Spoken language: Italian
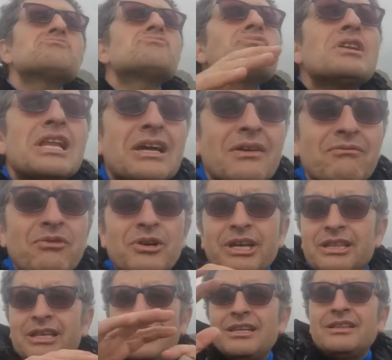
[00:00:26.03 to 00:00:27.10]
Quella che
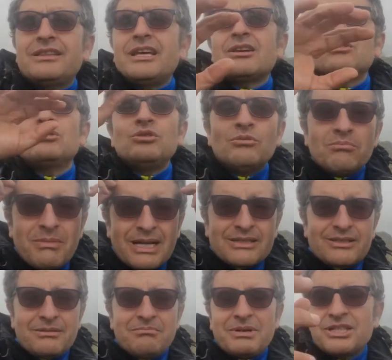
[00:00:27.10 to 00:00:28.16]
volete all'interno di un
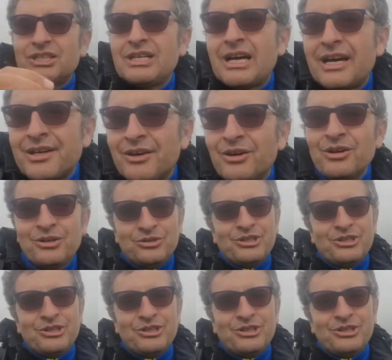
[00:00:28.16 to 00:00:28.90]
mazzo immaginario.